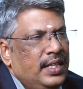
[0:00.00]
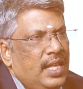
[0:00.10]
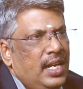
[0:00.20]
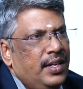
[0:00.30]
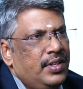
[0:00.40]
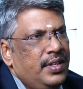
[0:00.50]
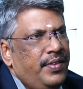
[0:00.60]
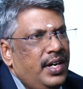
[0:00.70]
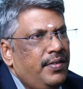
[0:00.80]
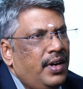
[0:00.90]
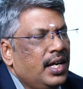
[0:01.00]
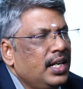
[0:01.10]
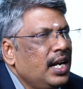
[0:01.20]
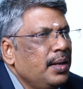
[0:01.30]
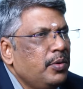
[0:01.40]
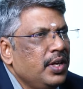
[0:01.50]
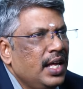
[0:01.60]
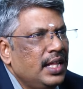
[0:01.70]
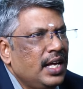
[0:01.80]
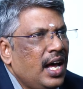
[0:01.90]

இந்த ஆளுக்கு வந்து வீடு வாங்குறதுனாலே பிடிக்காது